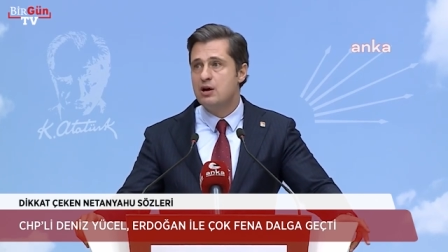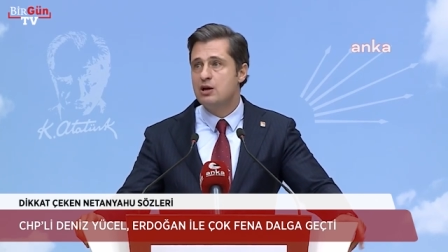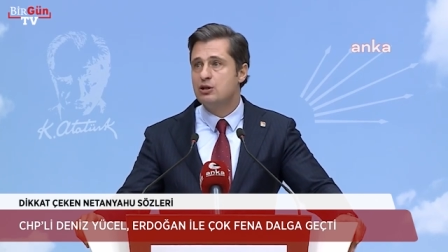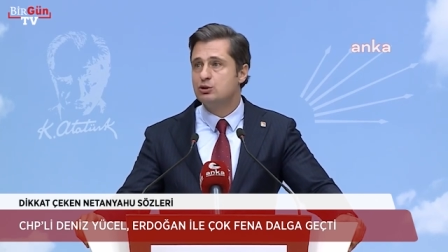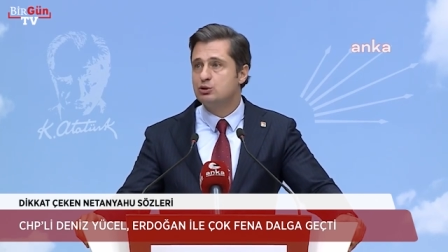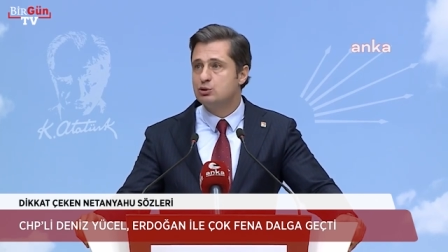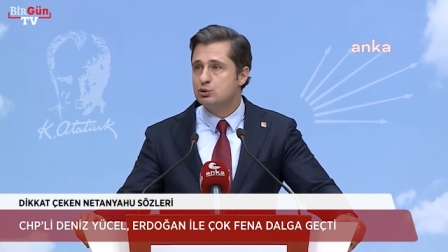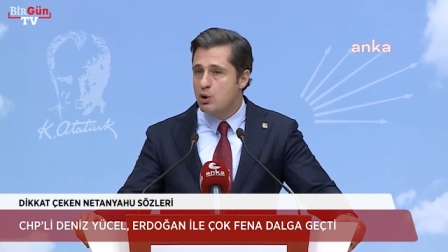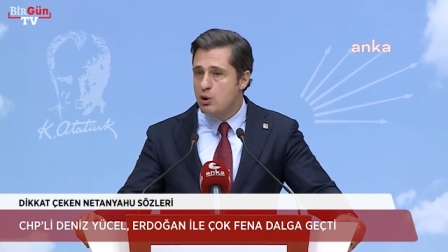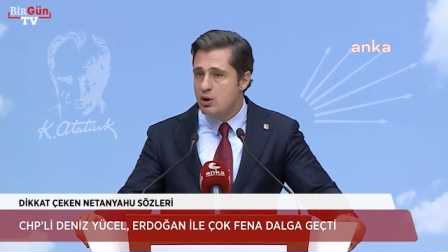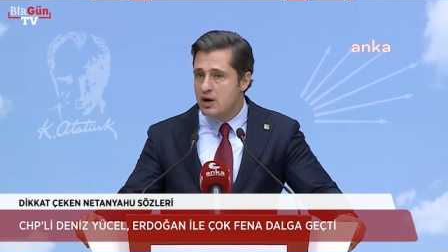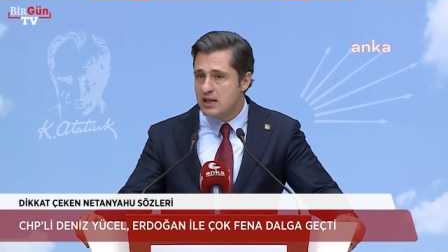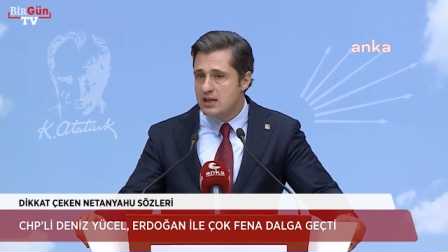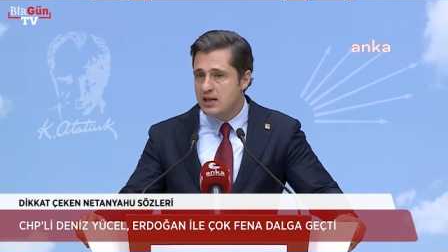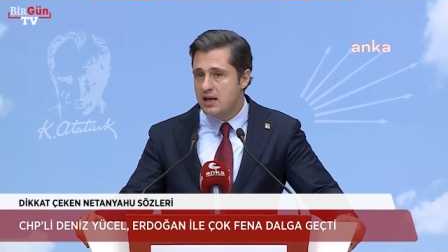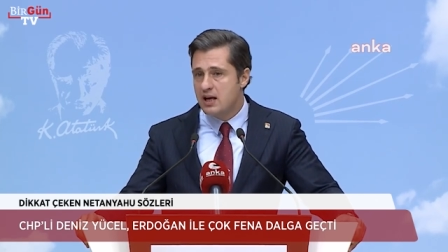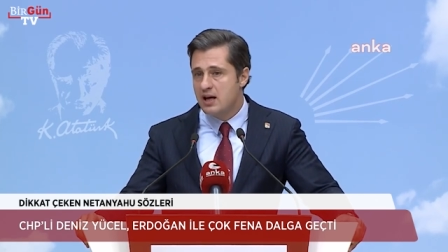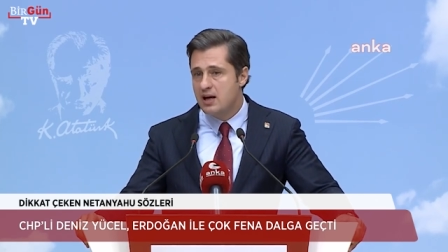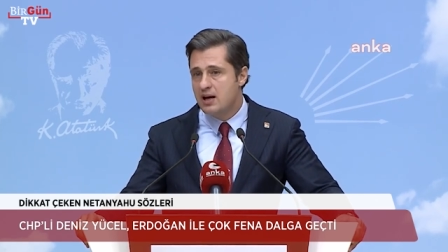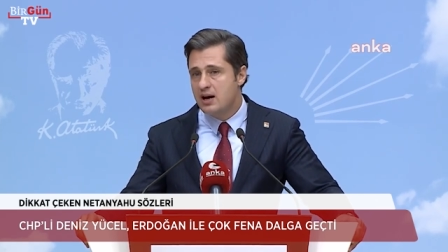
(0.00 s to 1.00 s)
sonra
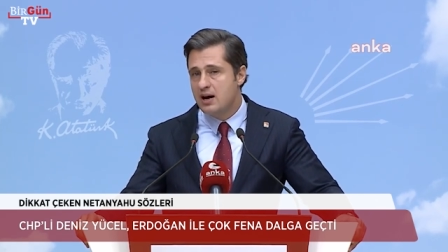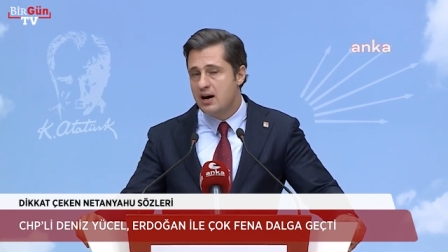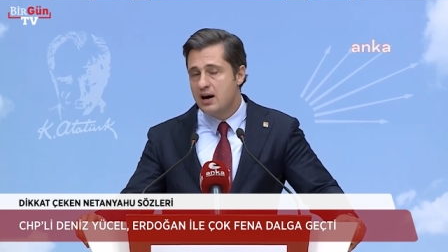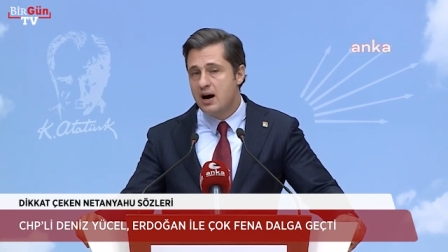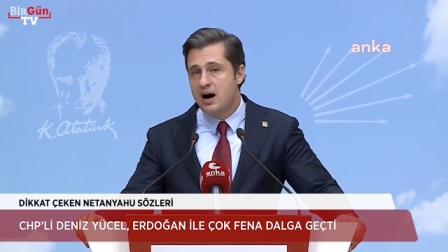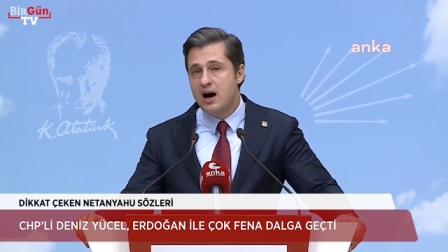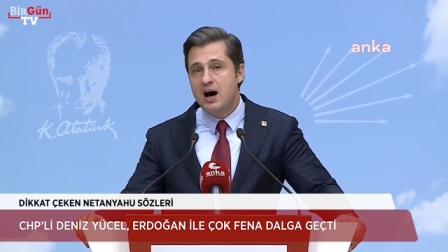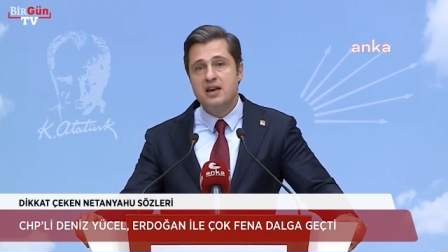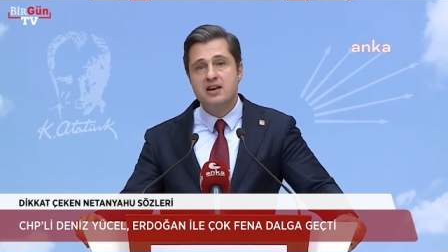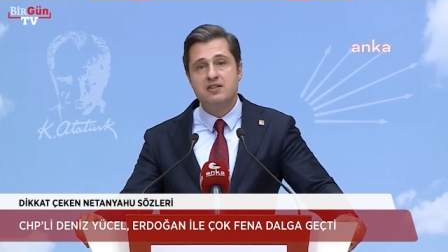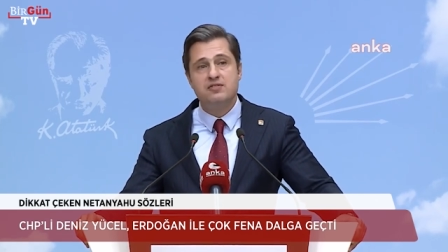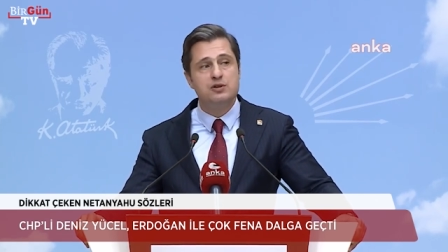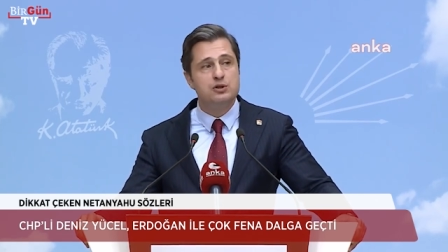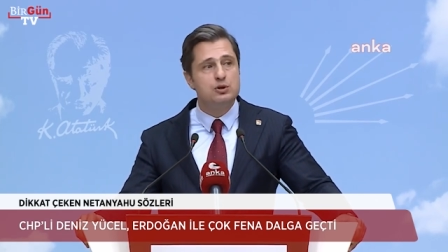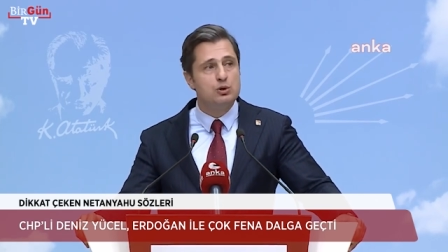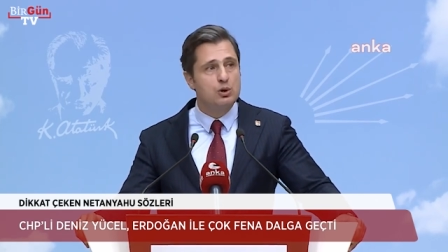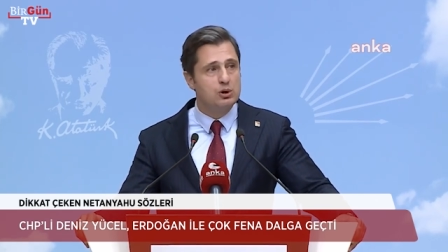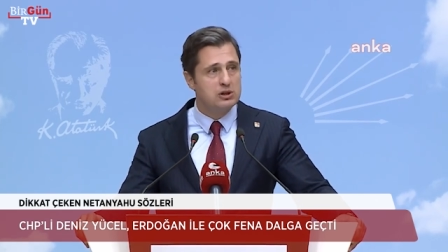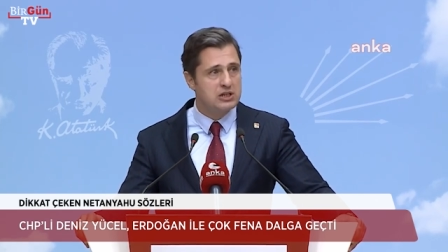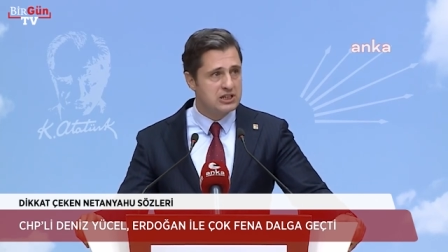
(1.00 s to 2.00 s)
da aynı
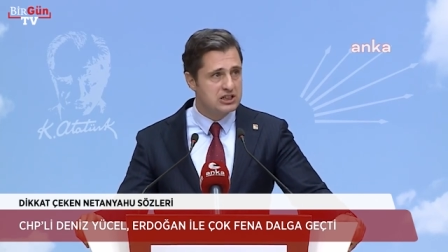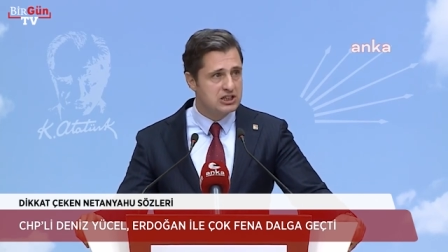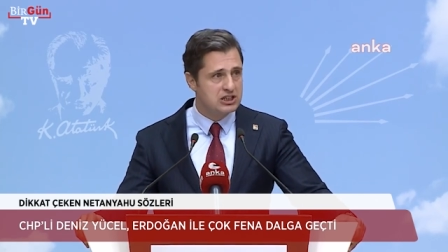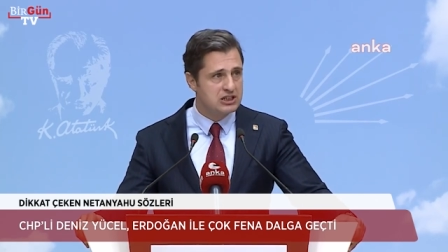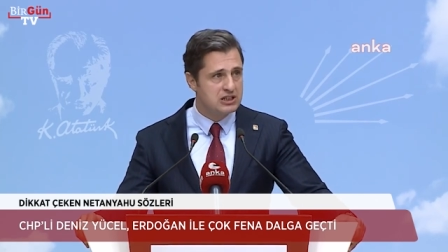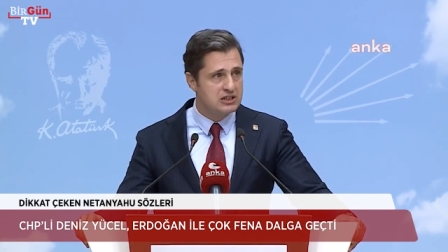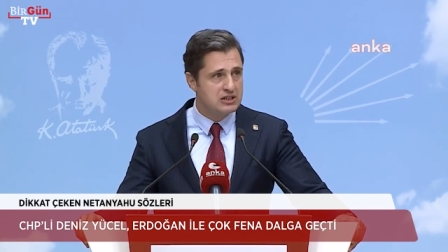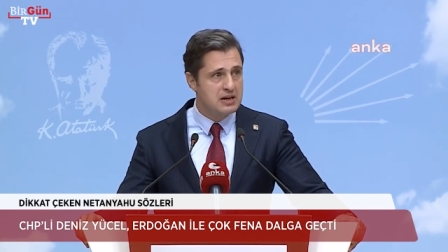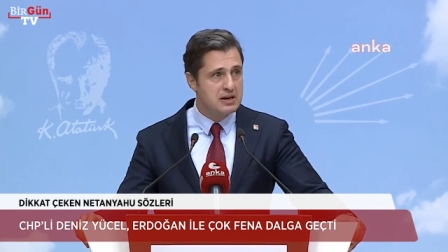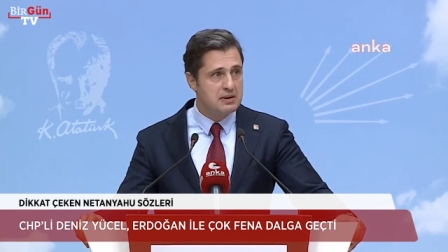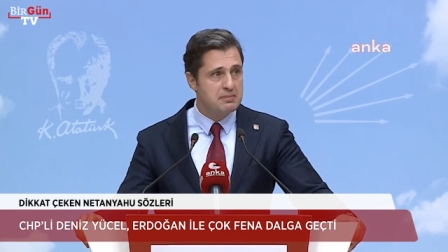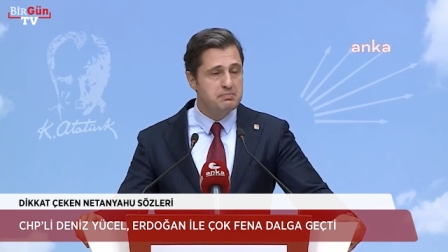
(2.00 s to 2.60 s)
videolar için